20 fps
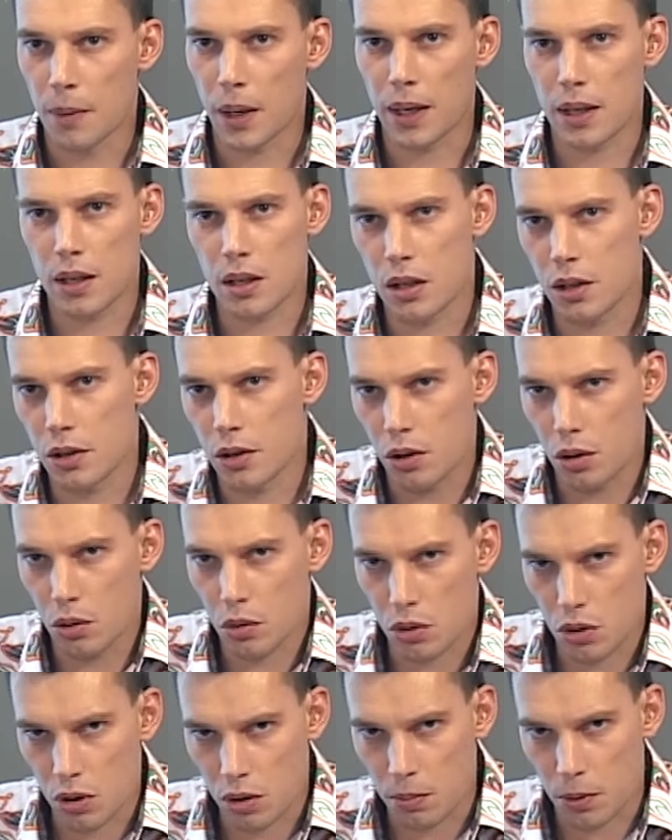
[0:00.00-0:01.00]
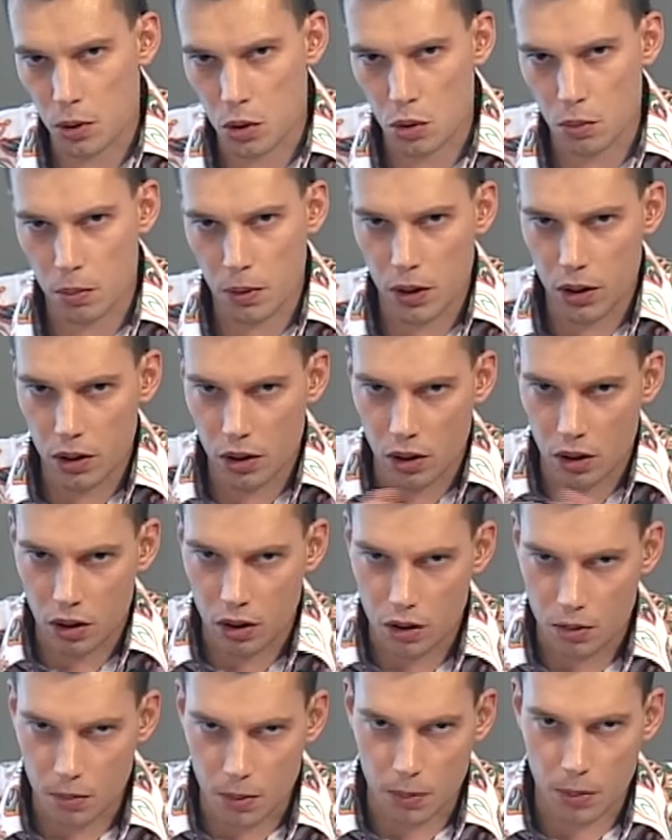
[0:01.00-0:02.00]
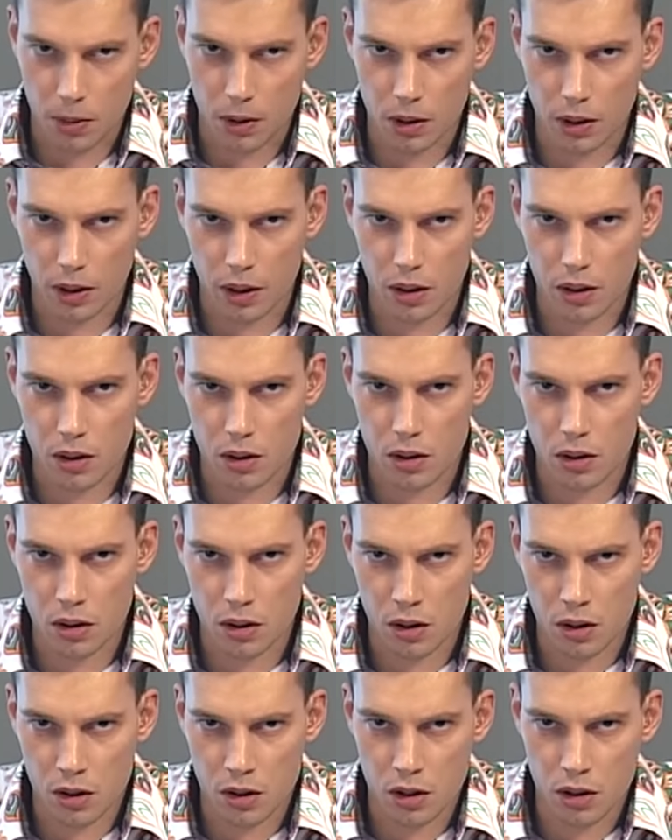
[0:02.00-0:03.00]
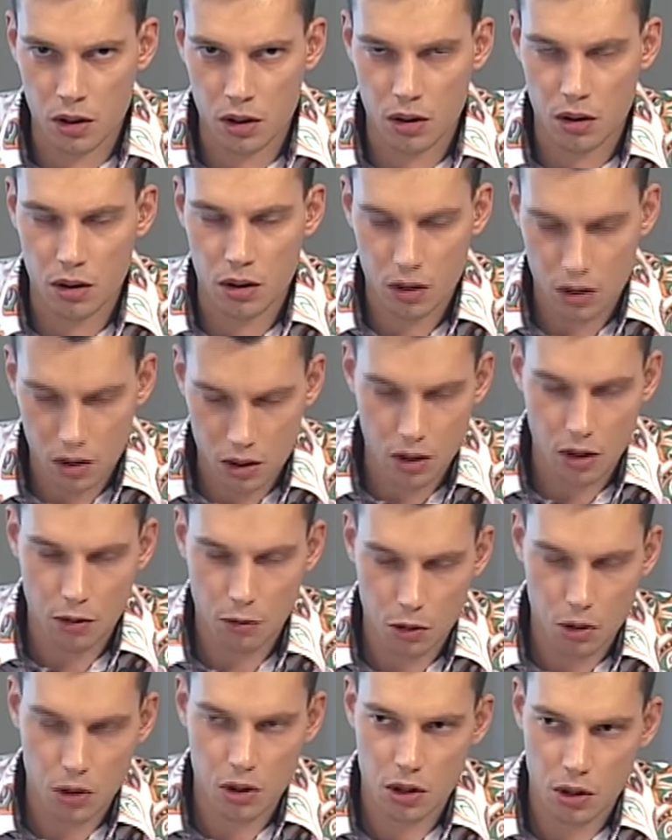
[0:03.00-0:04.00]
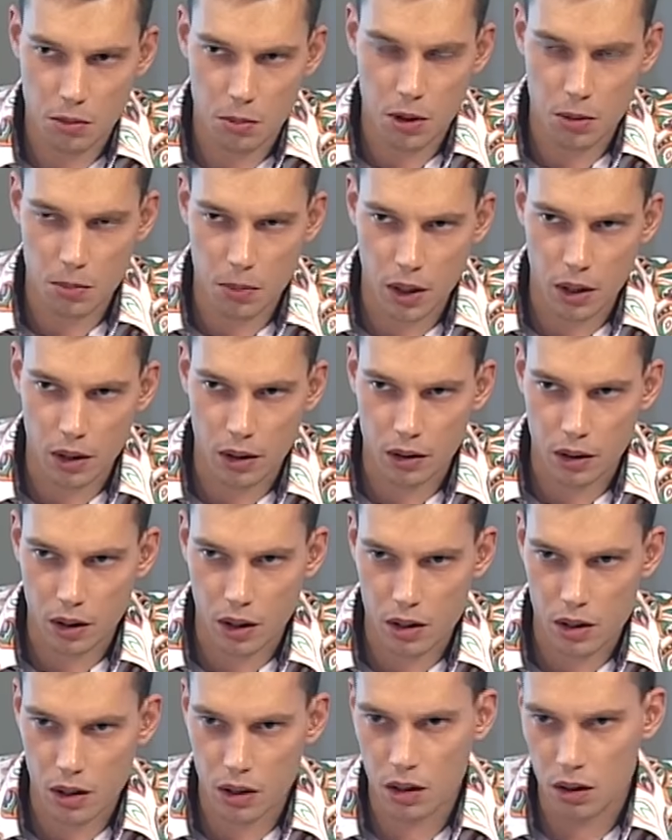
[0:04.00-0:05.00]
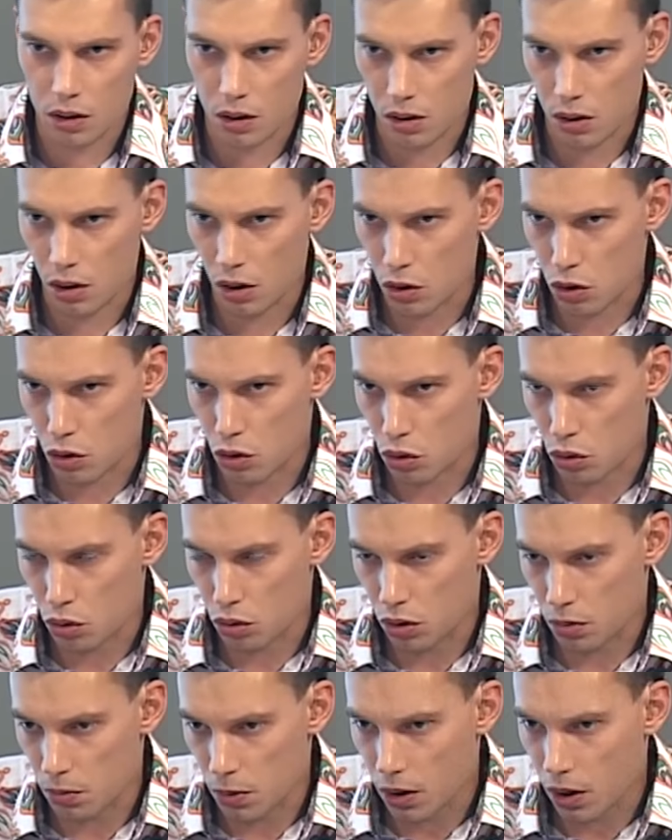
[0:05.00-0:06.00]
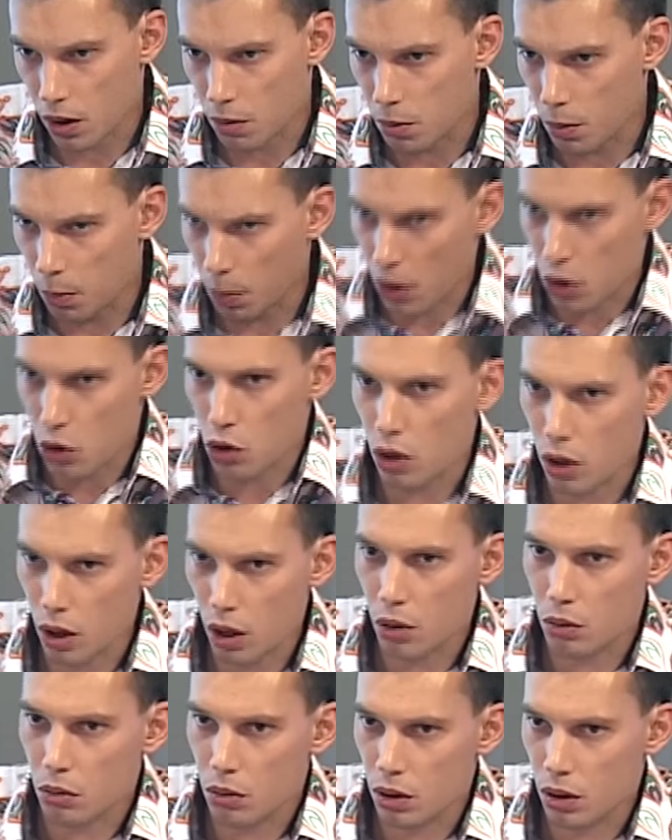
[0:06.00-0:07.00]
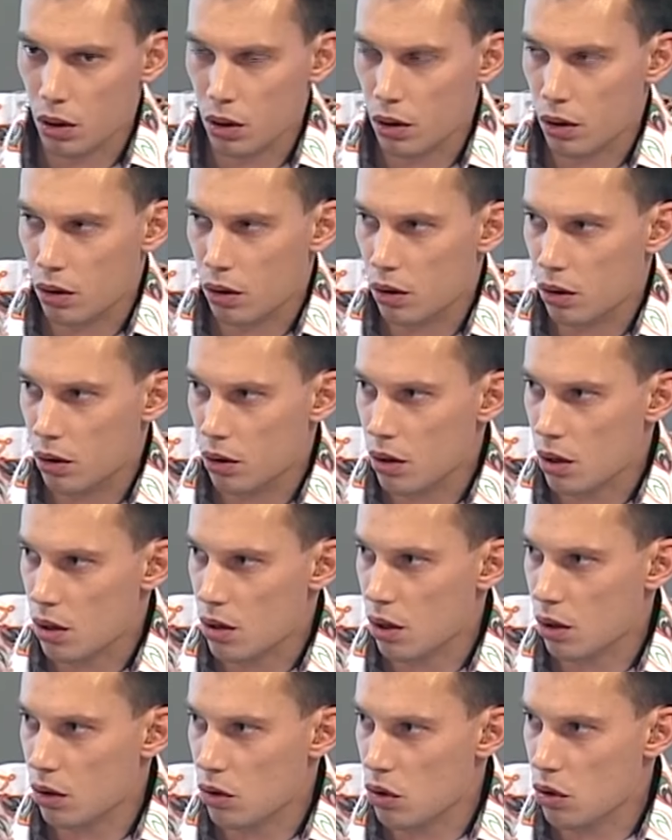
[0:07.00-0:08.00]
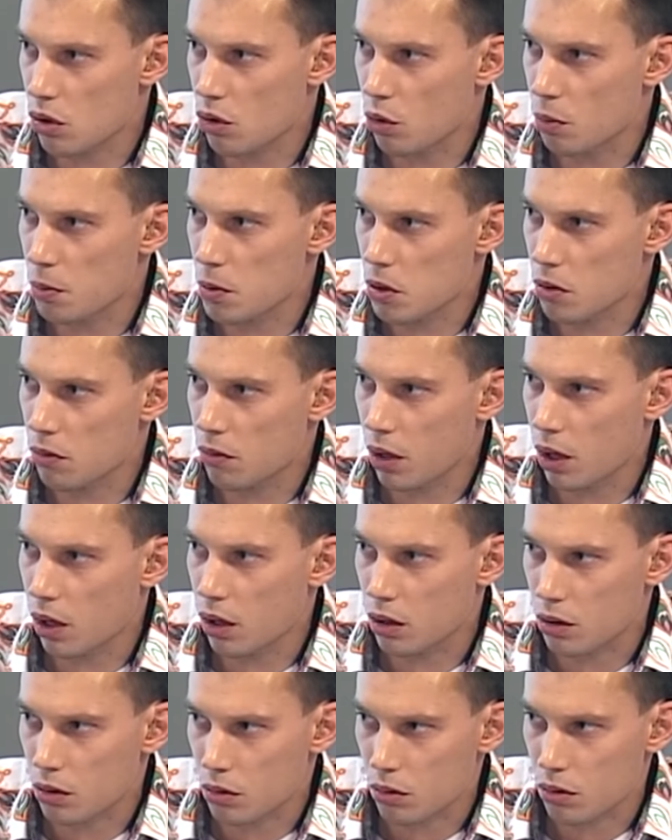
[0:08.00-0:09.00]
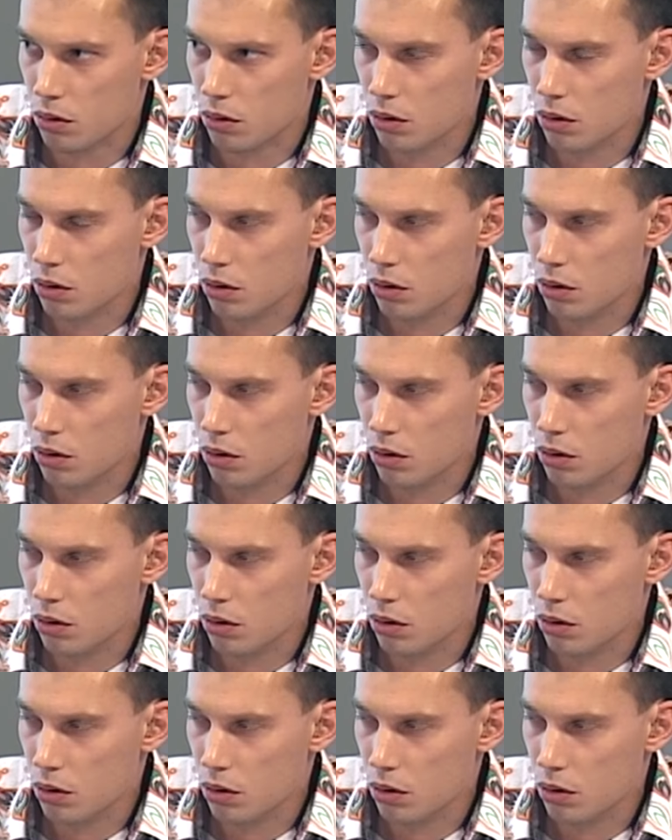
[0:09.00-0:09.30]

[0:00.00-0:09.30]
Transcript: А если серьезные преступления, и тебе предлагается занести, э, за него нести минимальное наказание, это значит, что тебя как бы поощряют или недостаточно Нет, а общество а, Серьезные